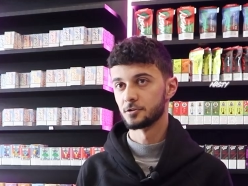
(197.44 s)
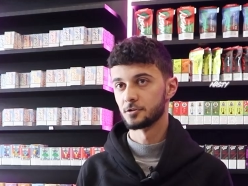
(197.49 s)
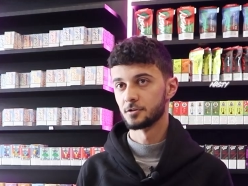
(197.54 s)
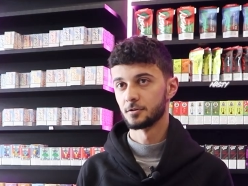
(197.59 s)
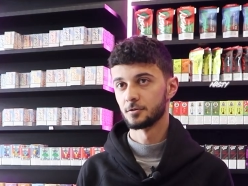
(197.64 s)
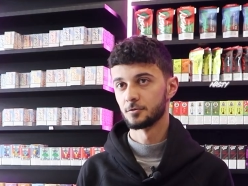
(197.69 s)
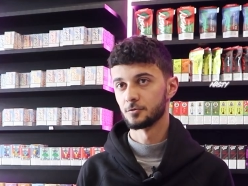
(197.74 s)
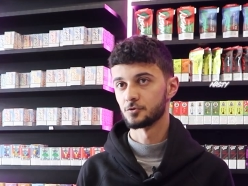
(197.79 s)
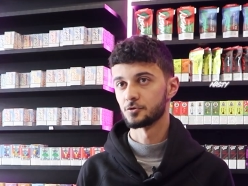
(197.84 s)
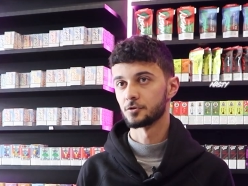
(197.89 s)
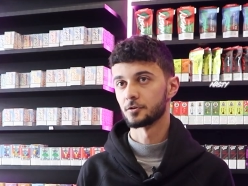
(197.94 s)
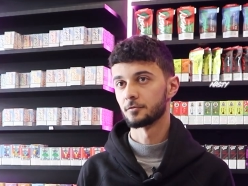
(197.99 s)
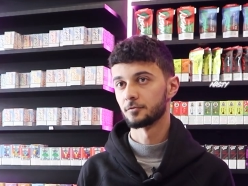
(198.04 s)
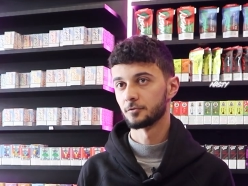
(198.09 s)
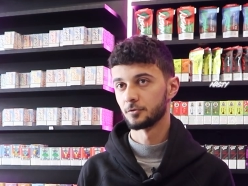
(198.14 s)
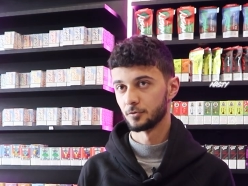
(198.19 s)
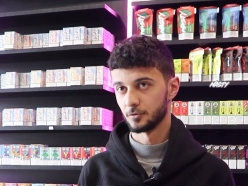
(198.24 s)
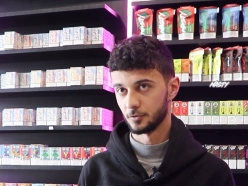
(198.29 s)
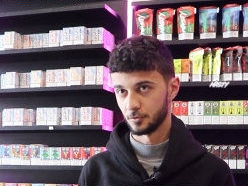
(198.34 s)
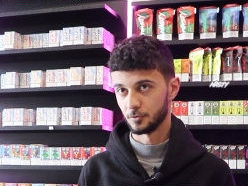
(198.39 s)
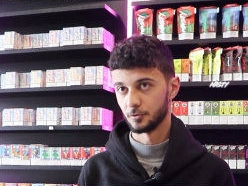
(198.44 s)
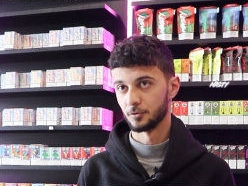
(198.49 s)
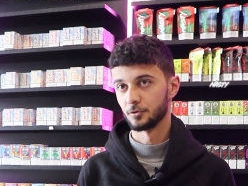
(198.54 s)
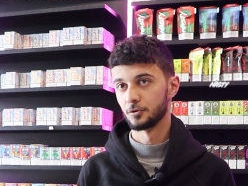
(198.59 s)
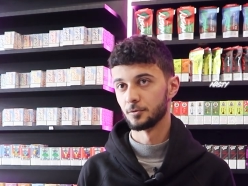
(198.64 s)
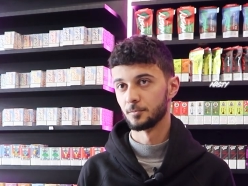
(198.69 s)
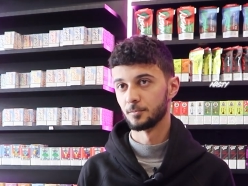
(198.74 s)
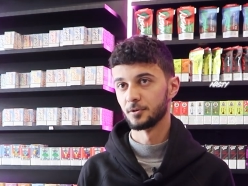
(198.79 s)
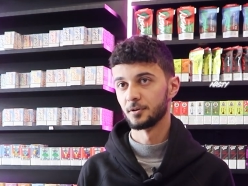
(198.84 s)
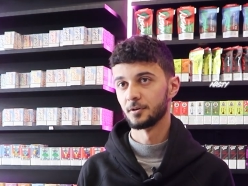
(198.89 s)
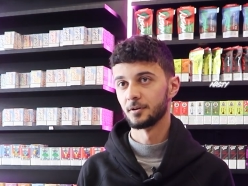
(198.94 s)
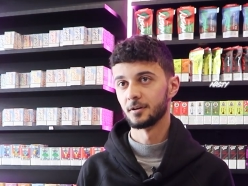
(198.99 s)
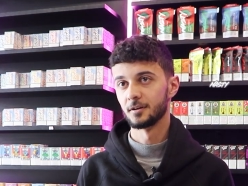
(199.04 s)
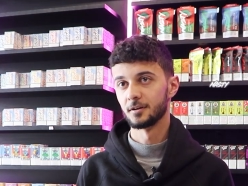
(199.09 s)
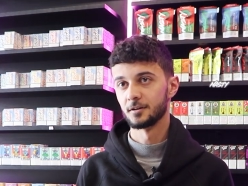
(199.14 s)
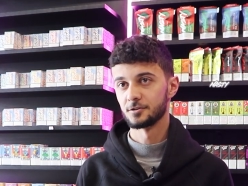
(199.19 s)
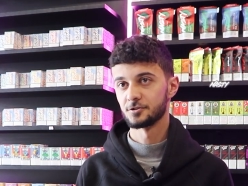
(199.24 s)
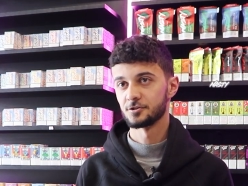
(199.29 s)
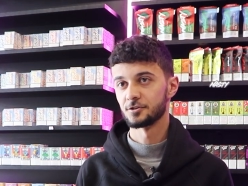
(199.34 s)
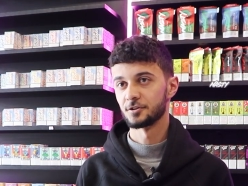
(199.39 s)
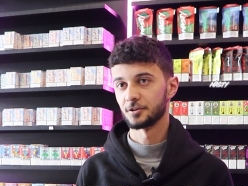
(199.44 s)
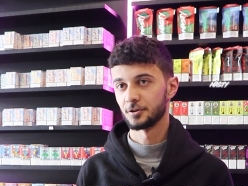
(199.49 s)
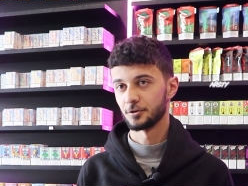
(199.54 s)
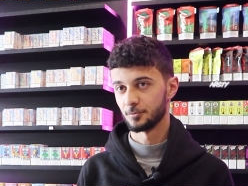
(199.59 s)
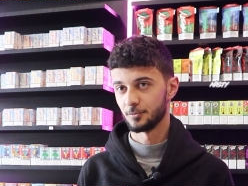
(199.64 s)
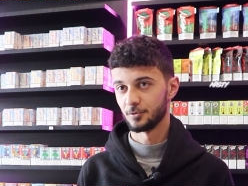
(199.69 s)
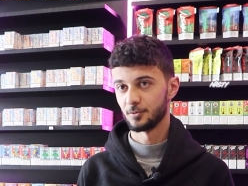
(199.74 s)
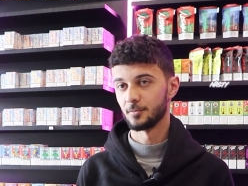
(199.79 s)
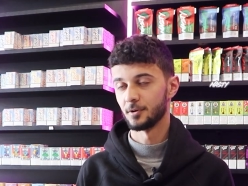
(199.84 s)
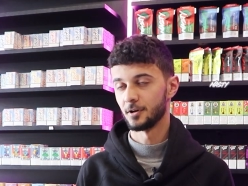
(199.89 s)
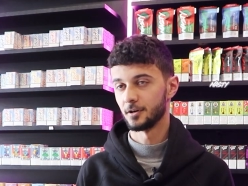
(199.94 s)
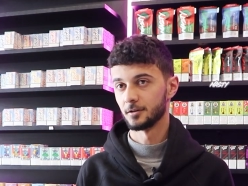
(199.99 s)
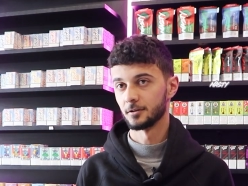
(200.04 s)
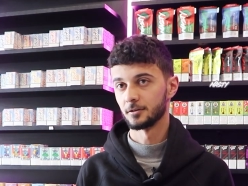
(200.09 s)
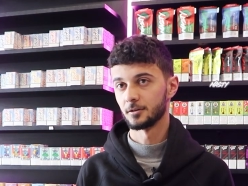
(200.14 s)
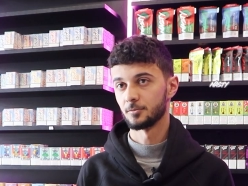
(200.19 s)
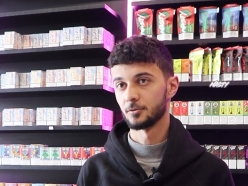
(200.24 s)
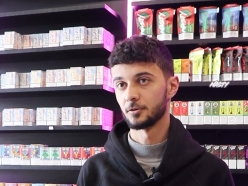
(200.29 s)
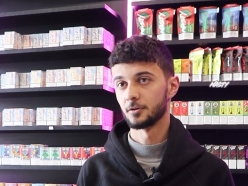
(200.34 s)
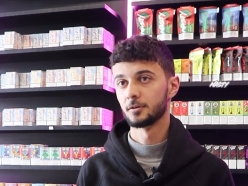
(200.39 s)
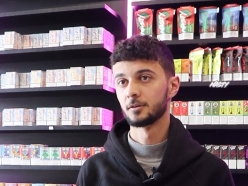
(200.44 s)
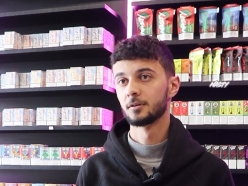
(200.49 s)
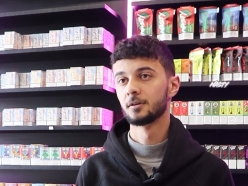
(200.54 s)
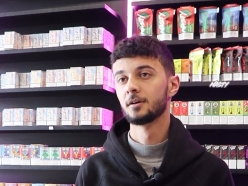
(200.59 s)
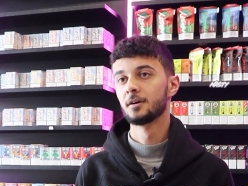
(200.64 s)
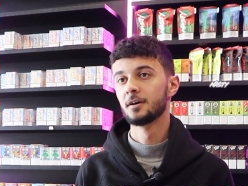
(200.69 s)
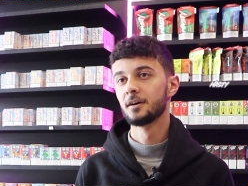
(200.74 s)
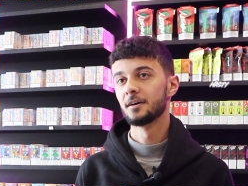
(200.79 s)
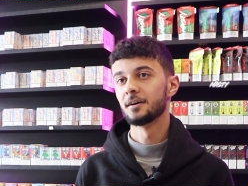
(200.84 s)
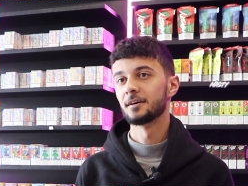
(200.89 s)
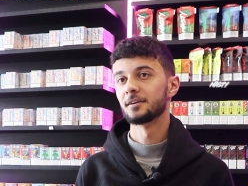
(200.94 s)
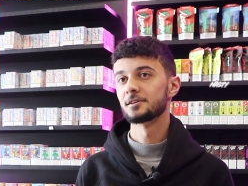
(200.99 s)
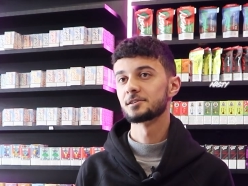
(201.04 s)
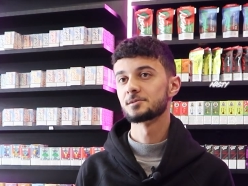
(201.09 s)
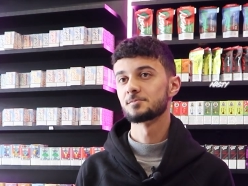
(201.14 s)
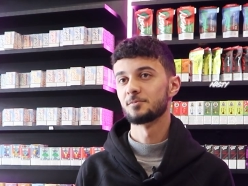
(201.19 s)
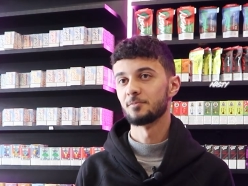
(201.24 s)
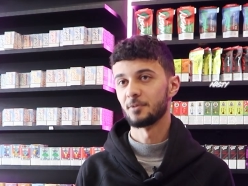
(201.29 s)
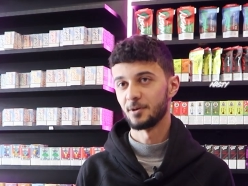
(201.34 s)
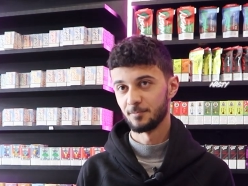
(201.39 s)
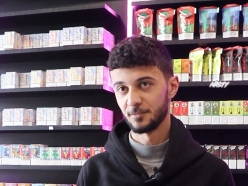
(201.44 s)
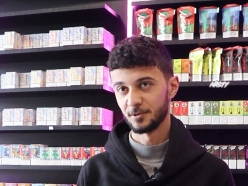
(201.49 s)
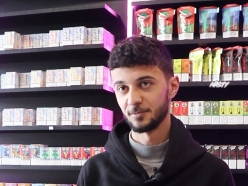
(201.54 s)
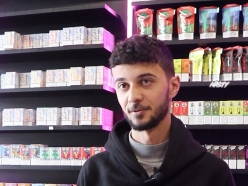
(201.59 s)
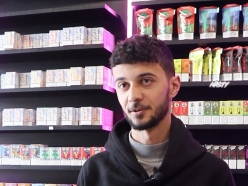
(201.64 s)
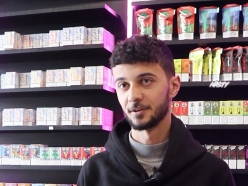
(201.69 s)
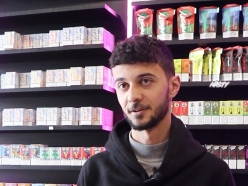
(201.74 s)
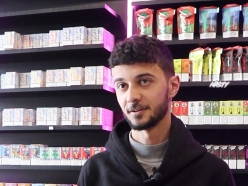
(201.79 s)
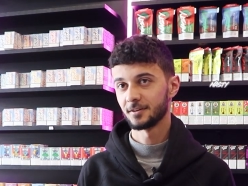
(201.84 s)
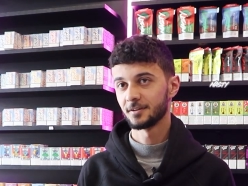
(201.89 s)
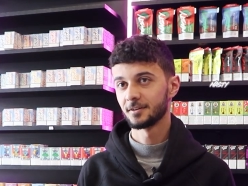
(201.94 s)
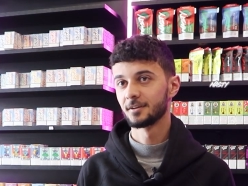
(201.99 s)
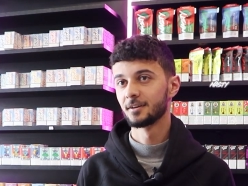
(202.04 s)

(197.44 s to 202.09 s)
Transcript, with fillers: شيء وشرفتونا هون اليوم بالشركه وبالمحل طبعا انا اسمي محمد بكر